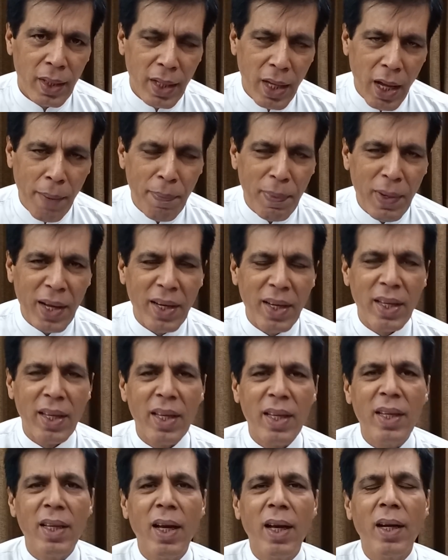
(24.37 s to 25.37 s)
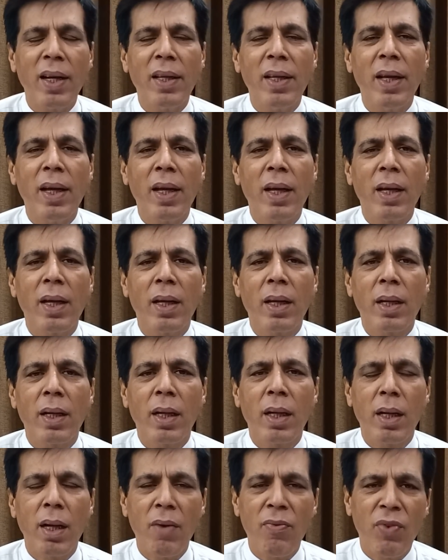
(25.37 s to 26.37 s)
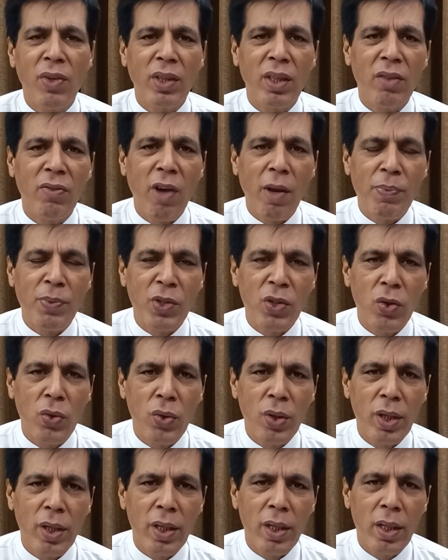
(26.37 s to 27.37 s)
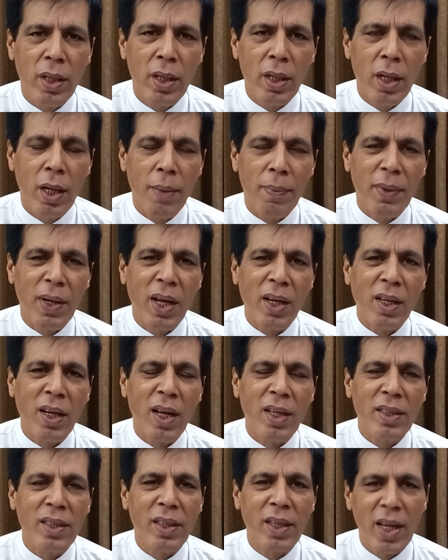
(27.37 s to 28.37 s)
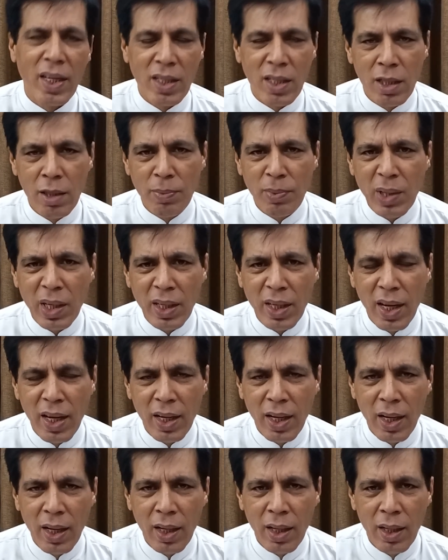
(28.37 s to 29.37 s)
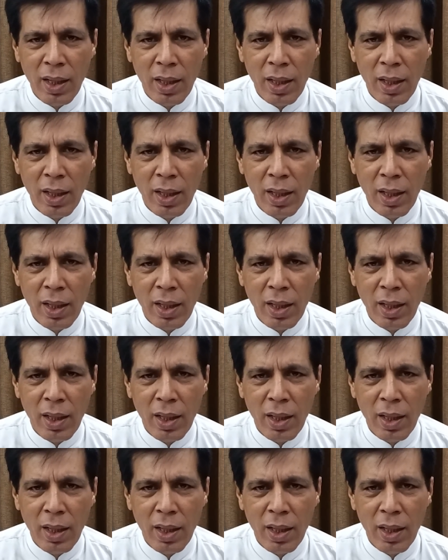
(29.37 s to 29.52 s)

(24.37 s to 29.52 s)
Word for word: क्या प्लानिंग की जा रही है कब वतन वापसी होगी इमरान खान से कैसे निपटा जाएगा